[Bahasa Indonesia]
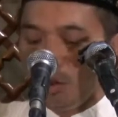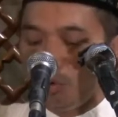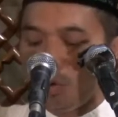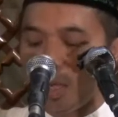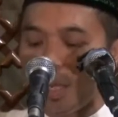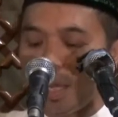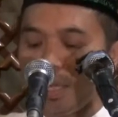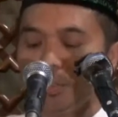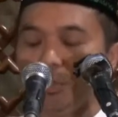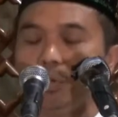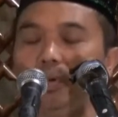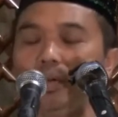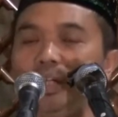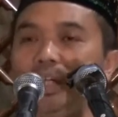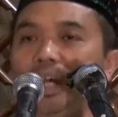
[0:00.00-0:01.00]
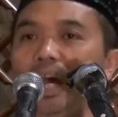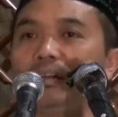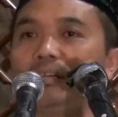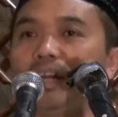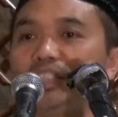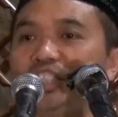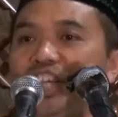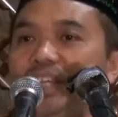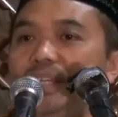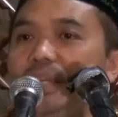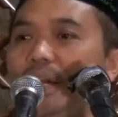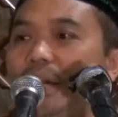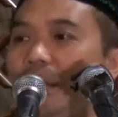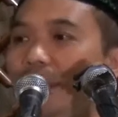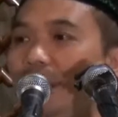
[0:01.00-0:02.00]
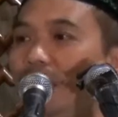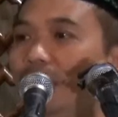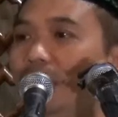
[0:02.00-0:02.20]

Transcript: walayu guni angka syai'a